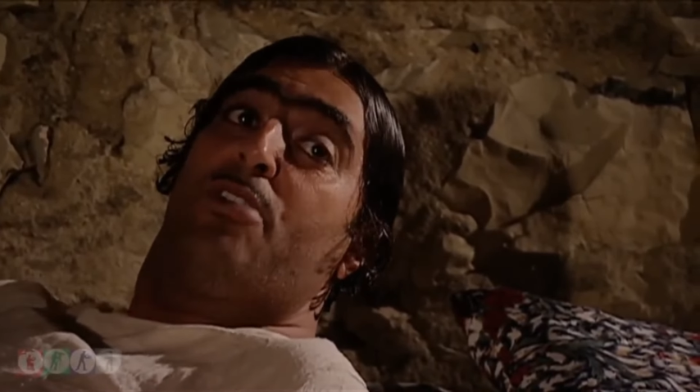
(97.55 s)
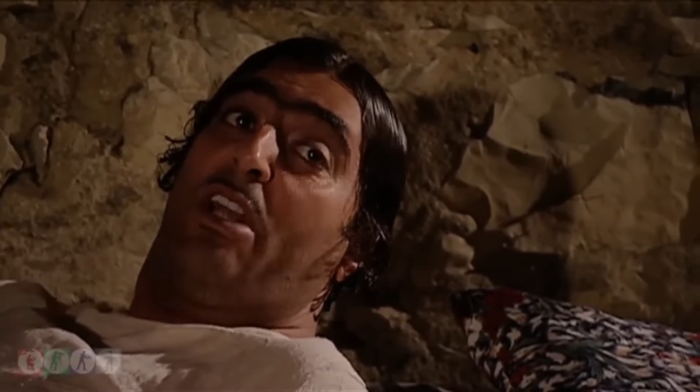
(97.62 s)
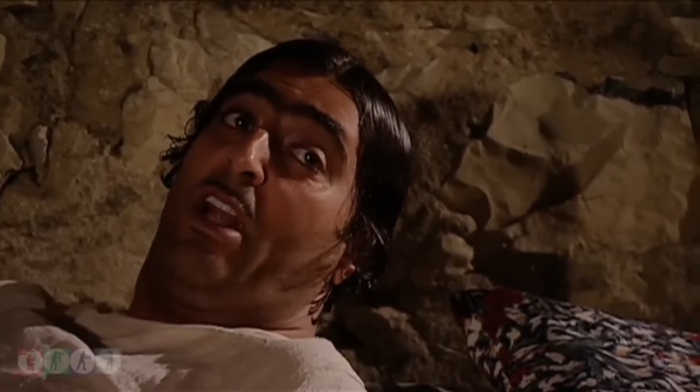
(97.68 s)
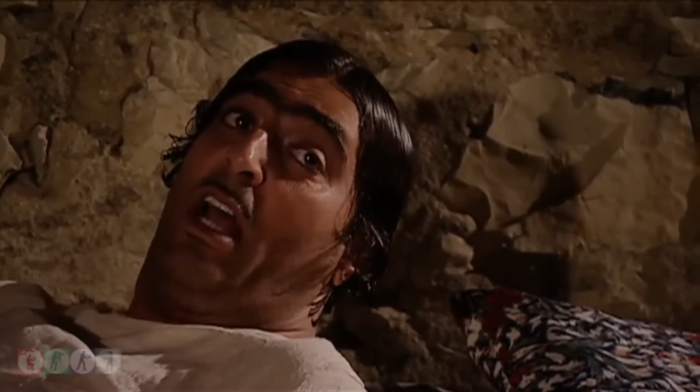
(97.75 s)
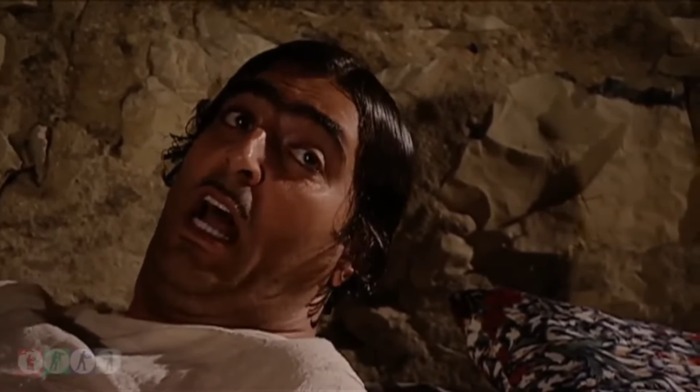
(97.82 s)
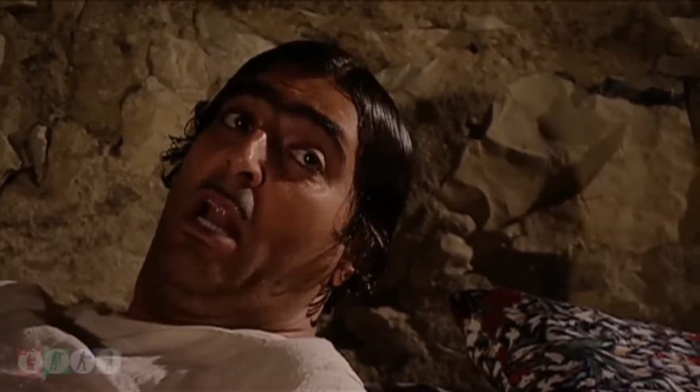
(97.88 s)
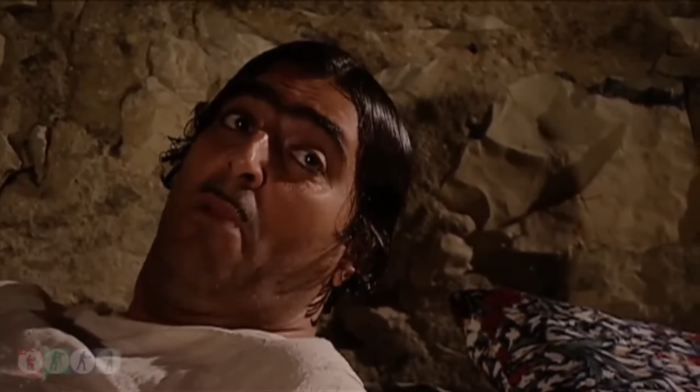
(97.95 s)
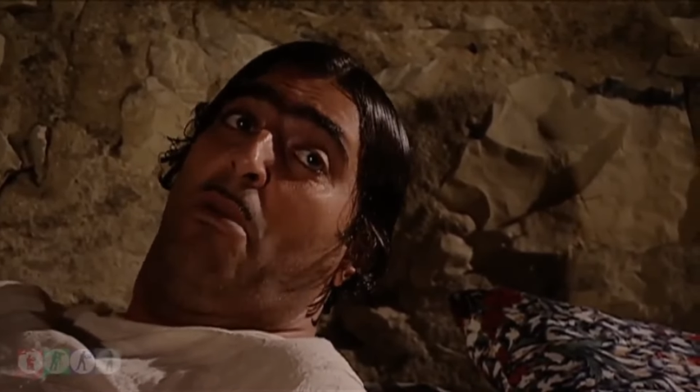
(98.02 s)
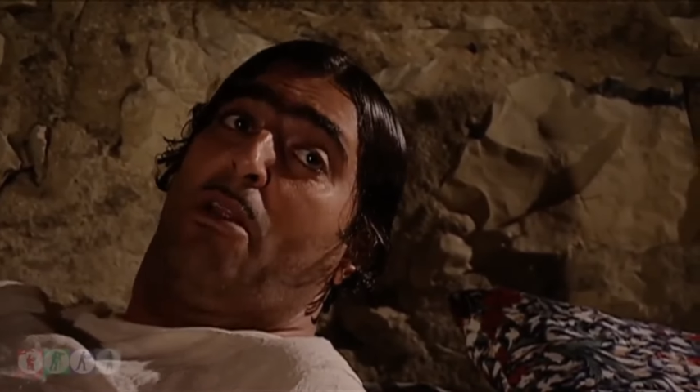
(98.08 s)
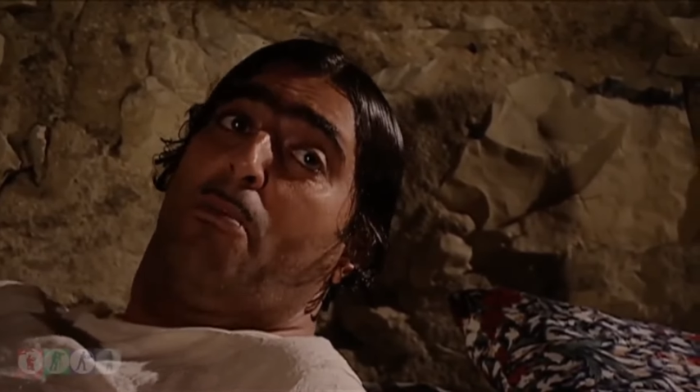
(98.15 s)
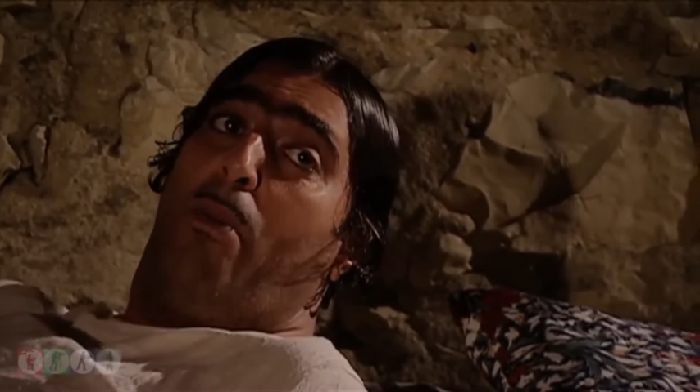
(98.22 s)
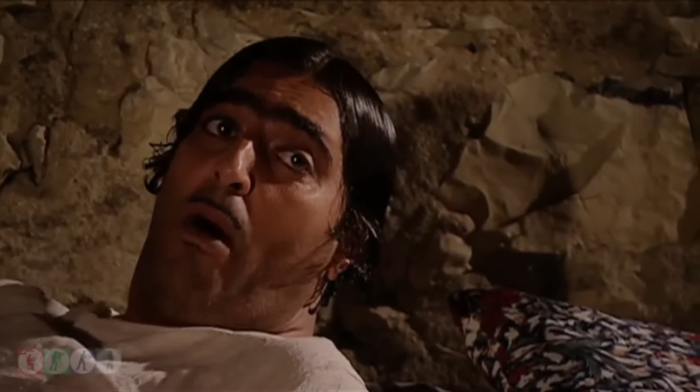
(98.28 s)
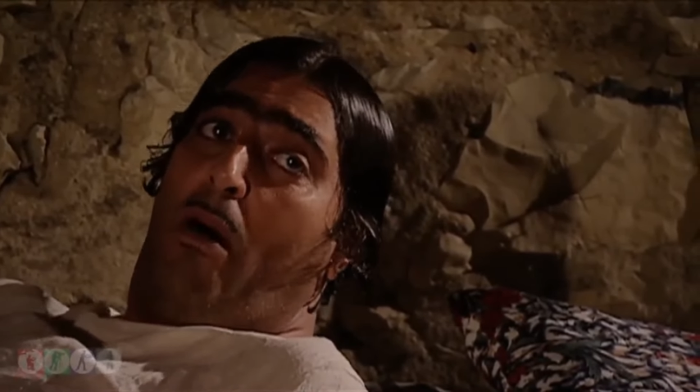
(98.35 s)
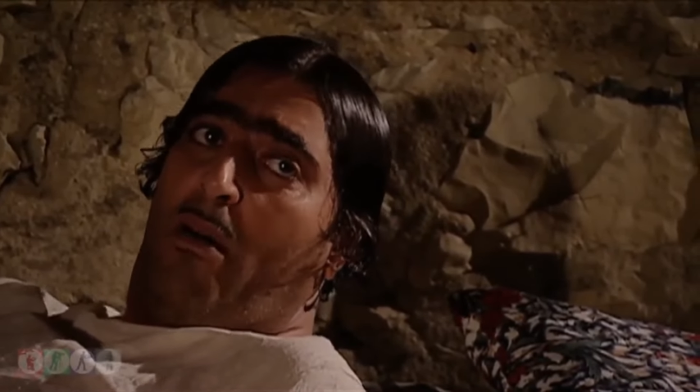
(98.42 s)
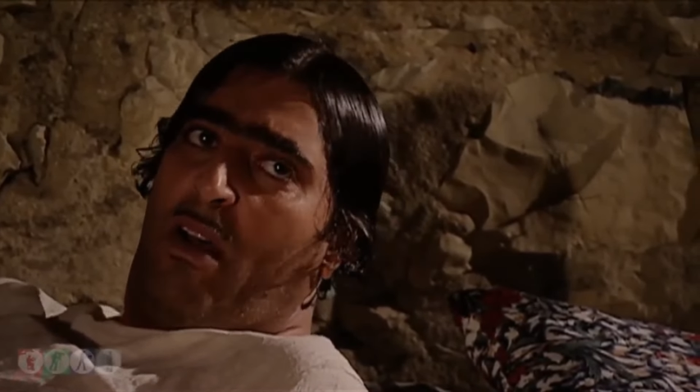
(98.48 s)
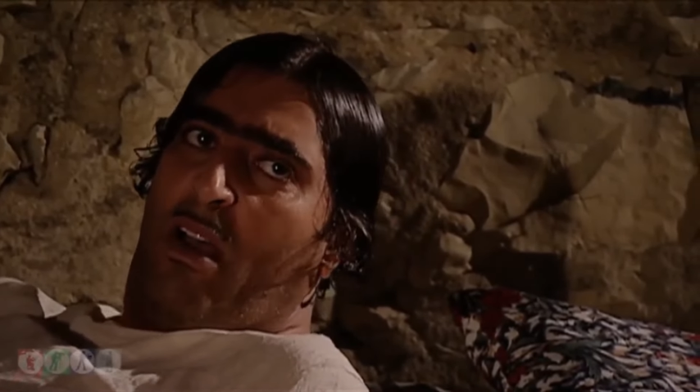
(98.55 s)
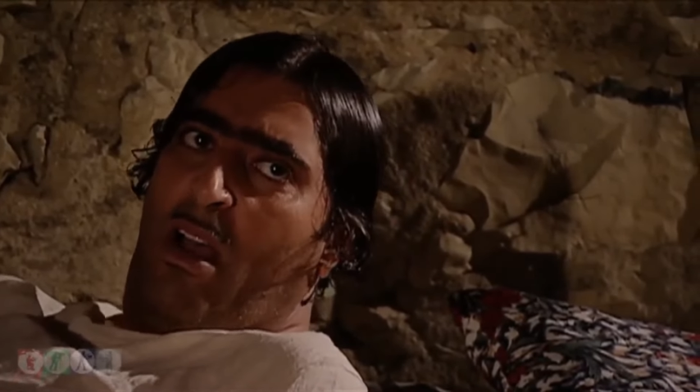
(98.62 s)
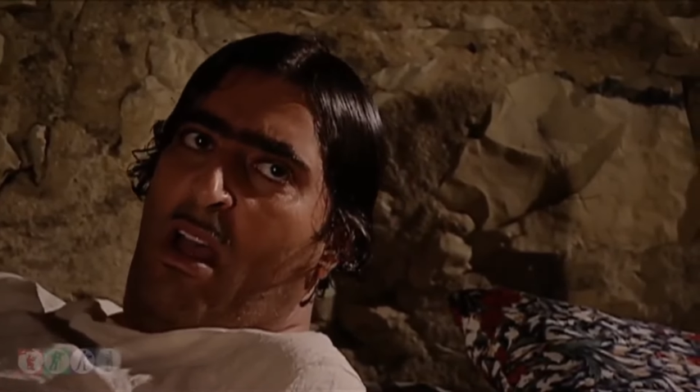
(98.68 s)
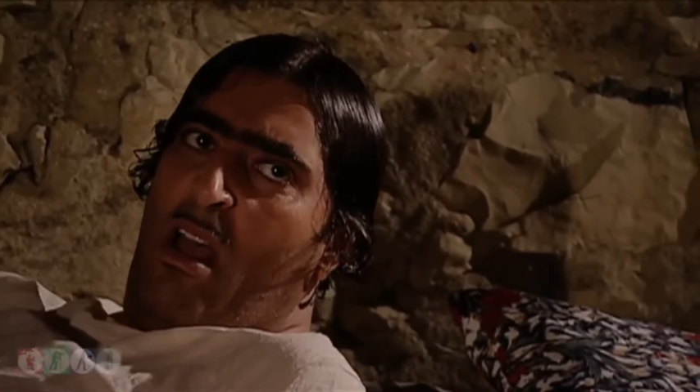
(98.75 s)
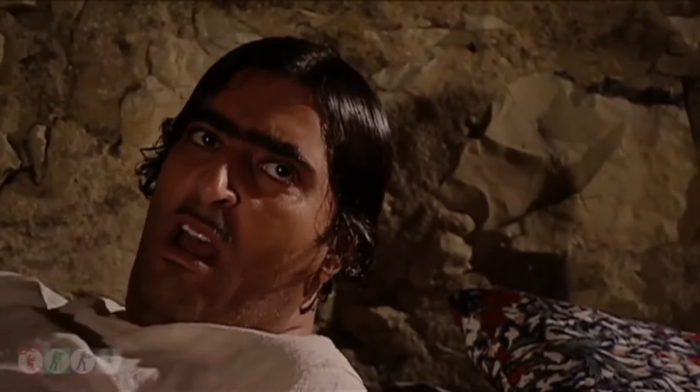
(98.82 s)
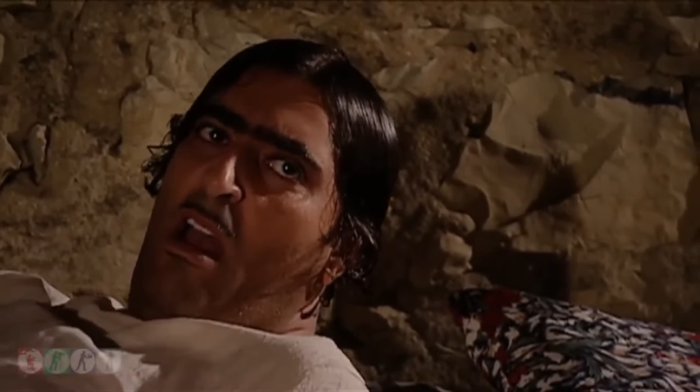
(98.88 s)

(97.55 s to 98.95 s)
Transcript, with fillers: سطح هالمطبخ